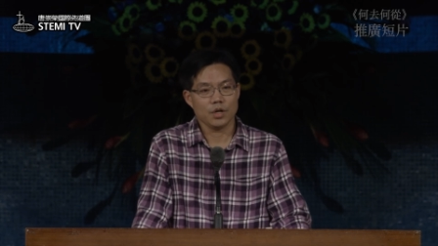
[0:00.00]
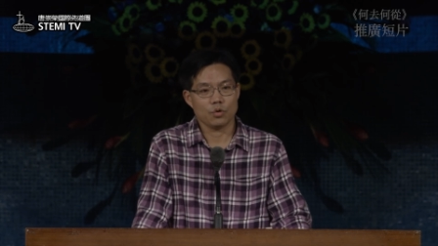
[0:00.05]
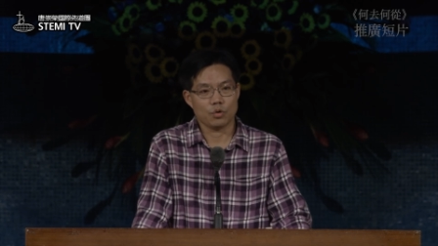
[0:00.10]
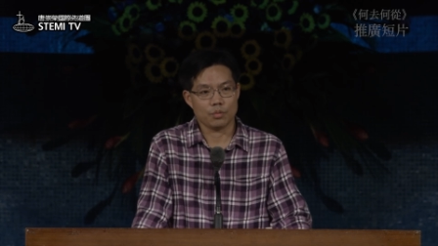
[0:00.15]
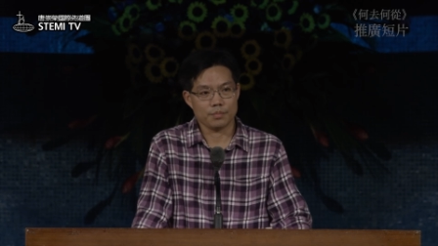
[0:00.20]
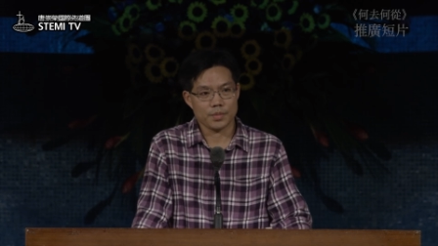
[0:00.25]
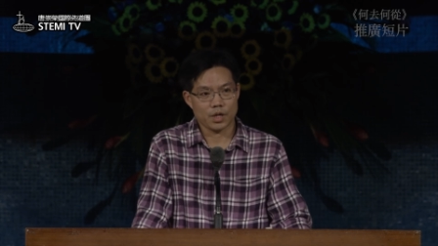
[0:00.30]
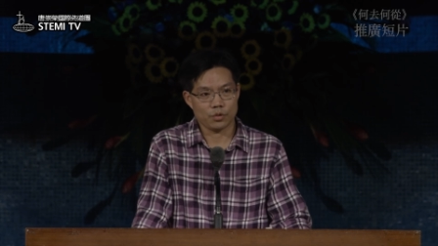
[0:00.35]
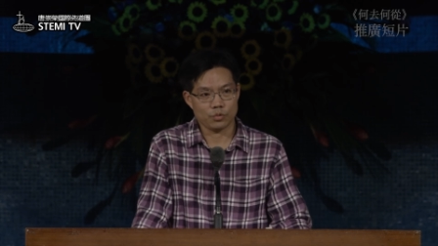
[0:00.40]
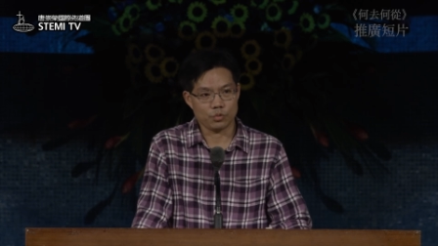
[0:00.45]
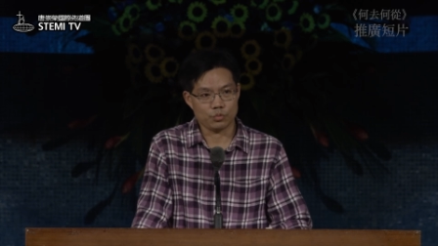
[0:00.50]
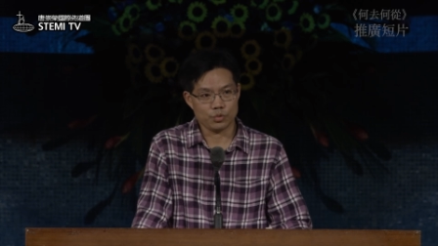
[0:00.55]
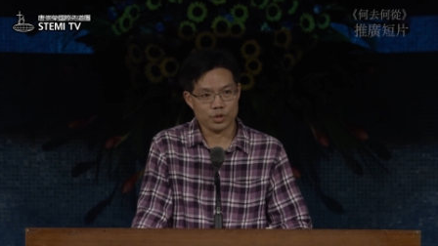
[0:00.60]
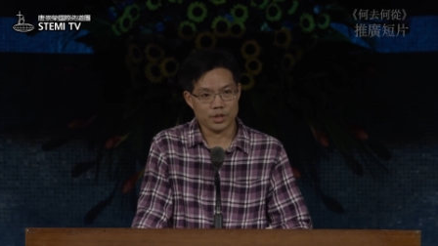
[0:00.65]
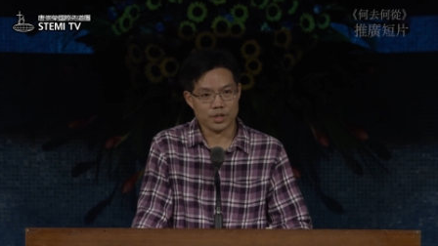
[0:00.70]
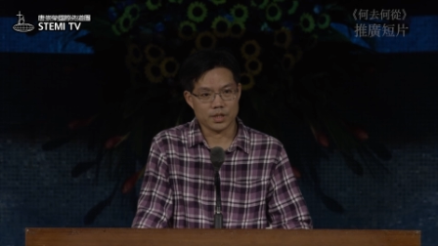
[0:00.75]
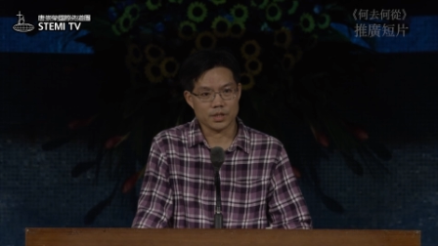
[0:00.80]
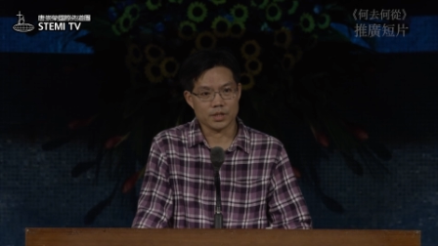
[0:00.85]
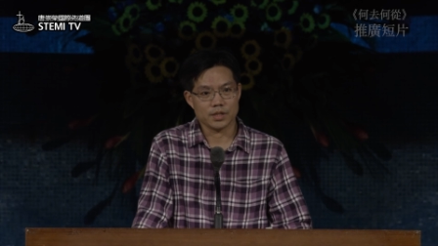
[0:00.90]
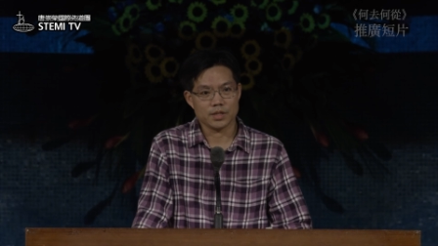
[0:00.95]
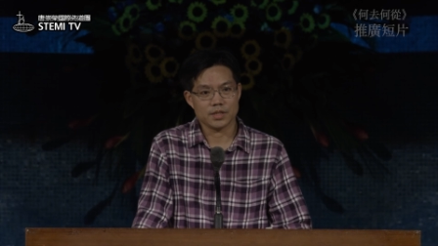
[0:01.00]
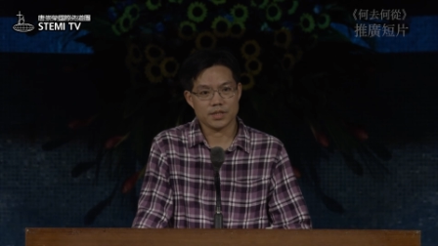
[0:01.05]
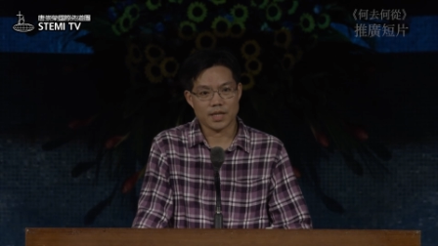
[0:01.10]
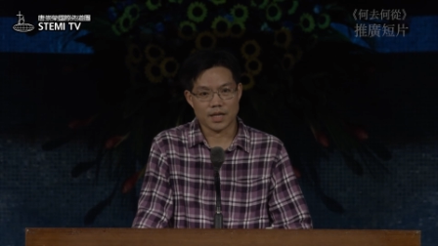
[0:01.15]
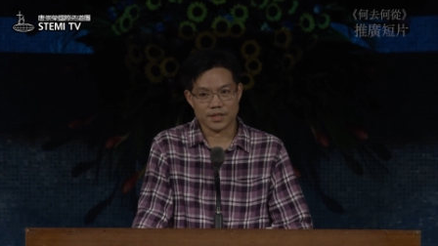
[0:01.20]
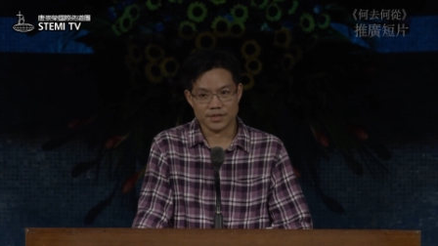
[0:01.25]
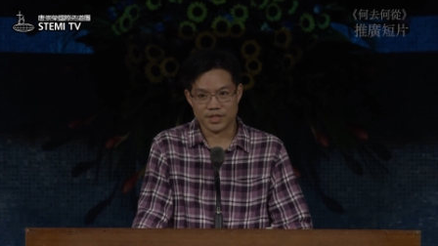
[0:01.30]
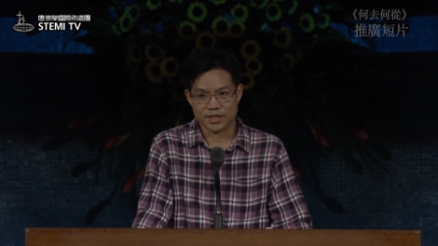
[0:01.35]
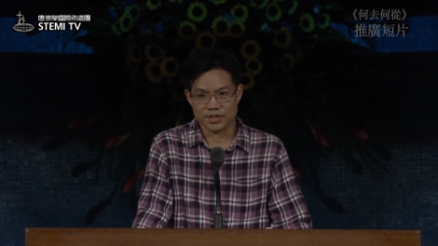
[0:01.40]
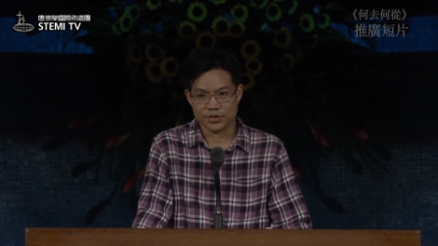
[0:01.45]
我们要努力的
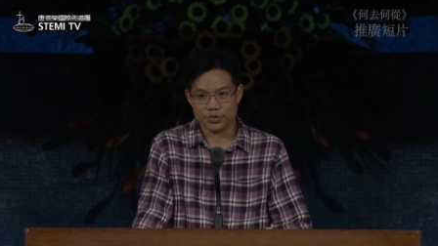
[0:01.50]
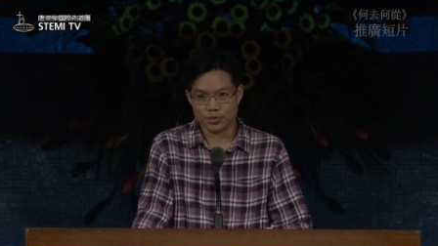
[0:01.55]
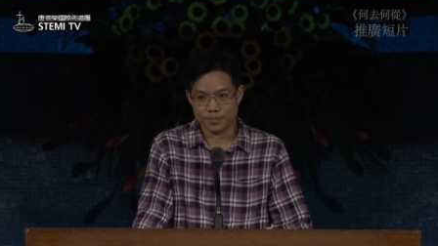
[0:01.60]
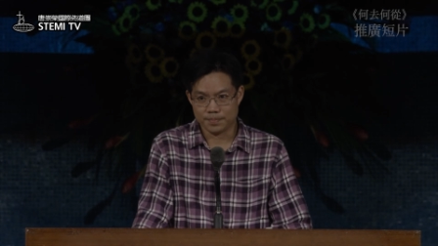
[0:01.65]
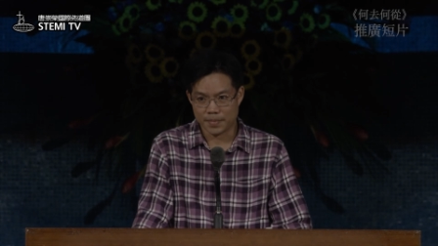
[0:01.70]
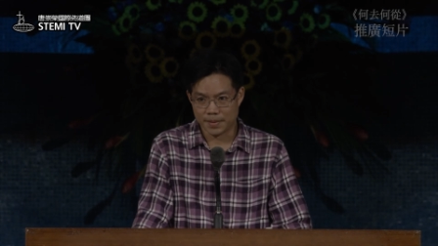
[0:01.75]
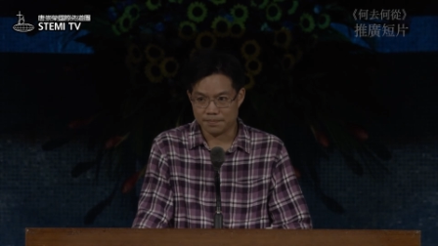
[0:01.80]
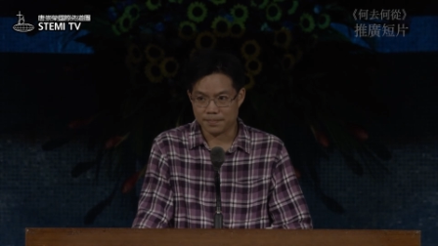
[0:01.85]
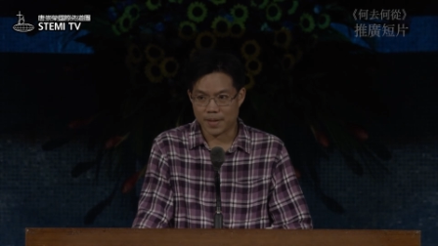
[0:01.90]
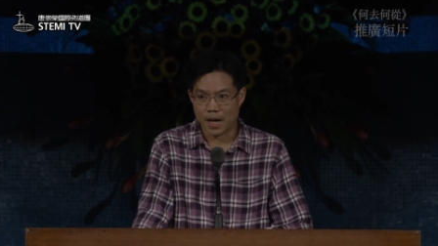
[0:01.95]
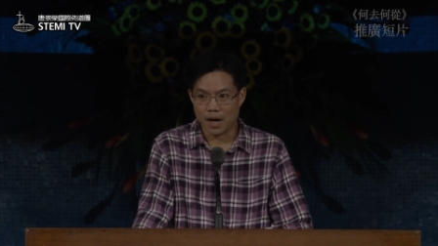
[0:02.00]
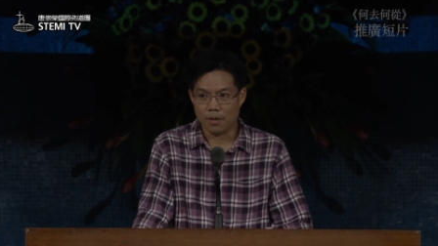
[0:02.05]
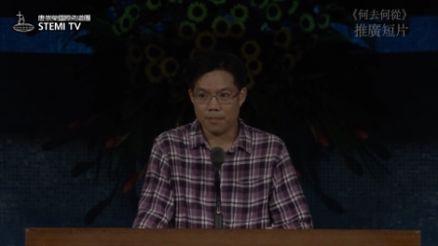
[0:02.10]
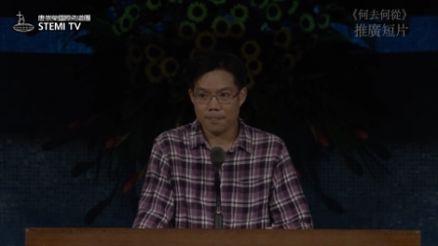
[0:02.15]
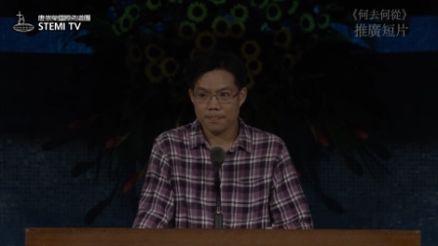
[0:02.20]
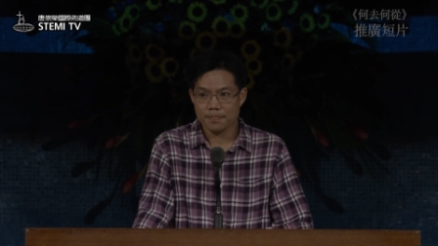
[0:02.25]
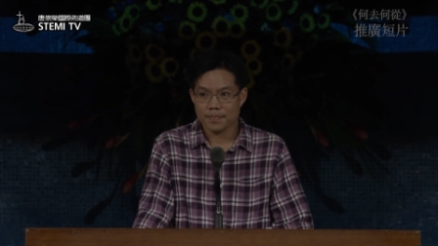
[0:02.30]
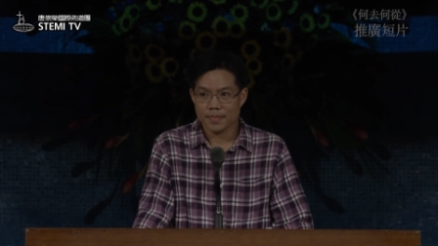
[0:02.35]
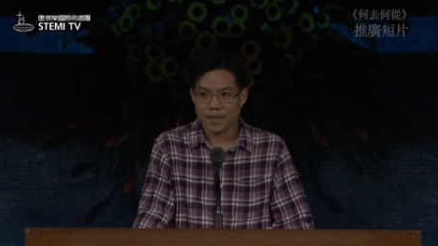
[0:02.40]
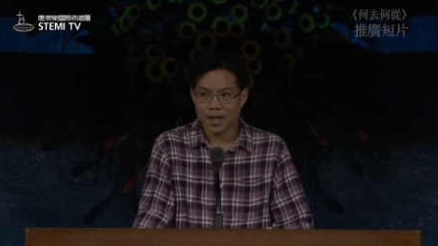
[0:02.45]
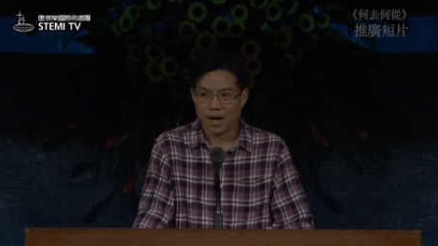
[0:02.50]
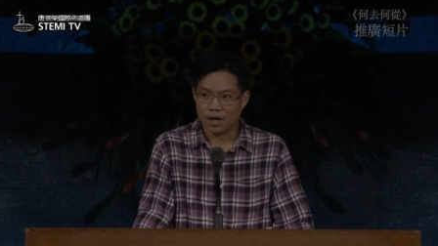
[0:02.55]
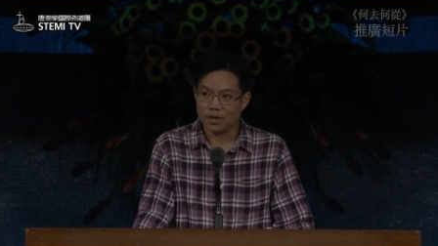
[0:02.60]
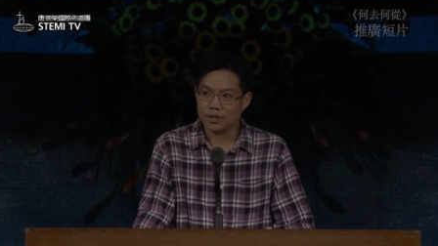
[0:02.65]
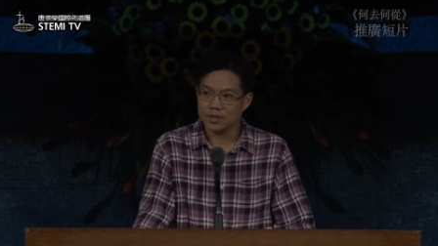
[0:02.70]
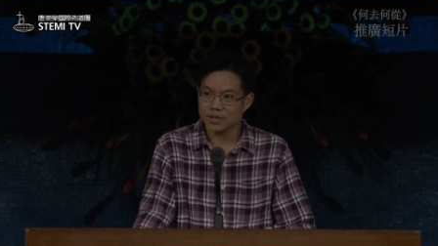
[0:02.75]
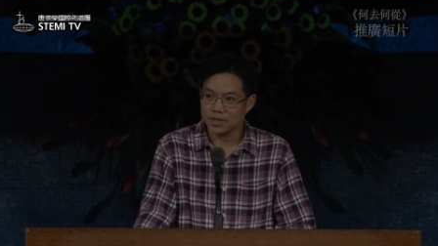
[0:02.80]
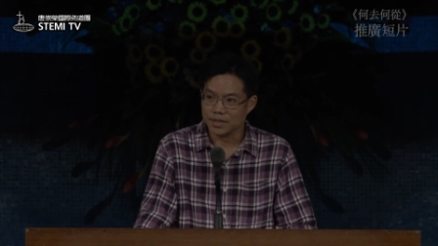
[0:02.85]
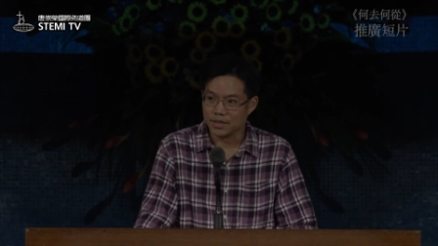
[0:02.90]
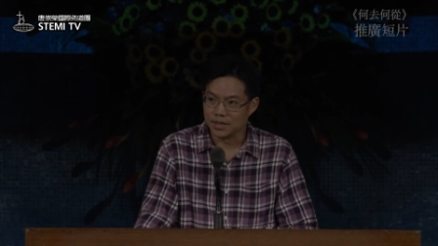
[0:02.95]
向前去奔跑。好，
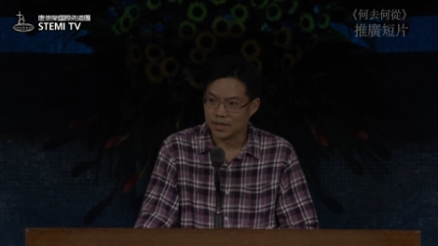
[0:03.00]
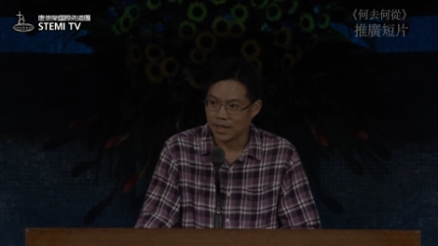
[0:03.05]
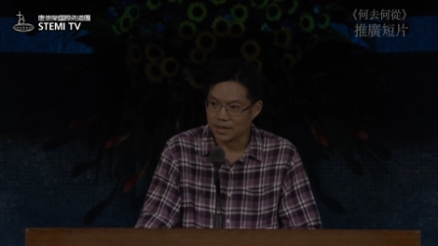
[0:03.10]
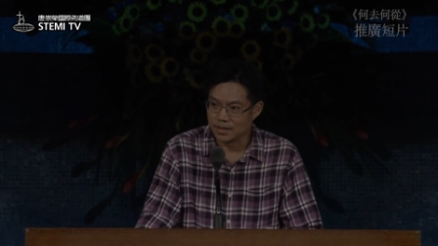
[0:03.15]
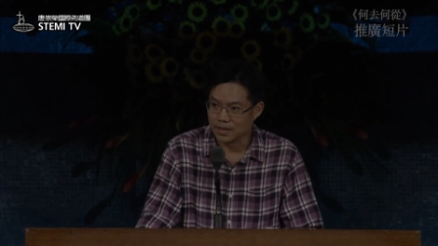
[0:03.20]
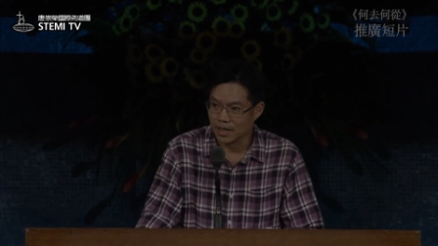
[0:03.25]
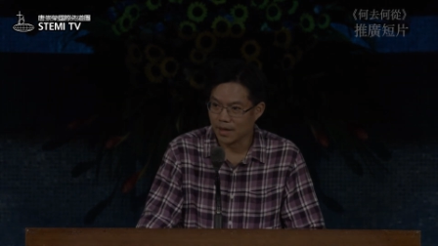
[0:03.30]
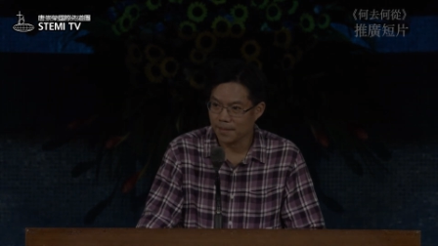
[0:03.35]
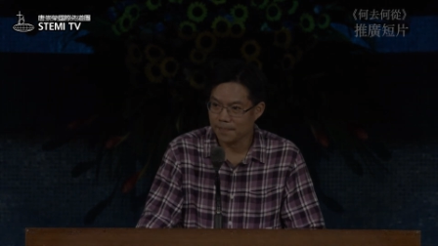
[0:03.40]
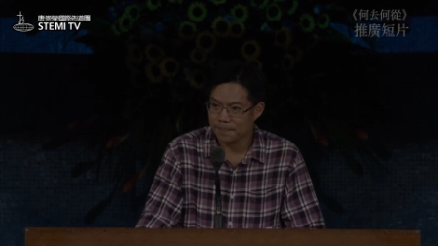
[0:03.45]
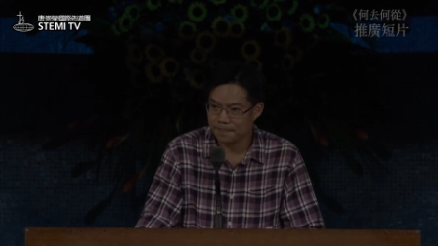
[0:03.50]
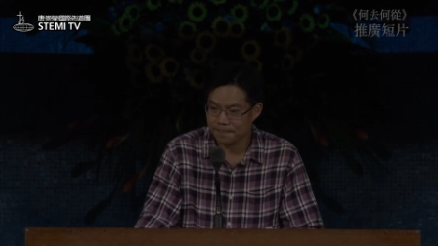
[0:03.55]
谢谢大家。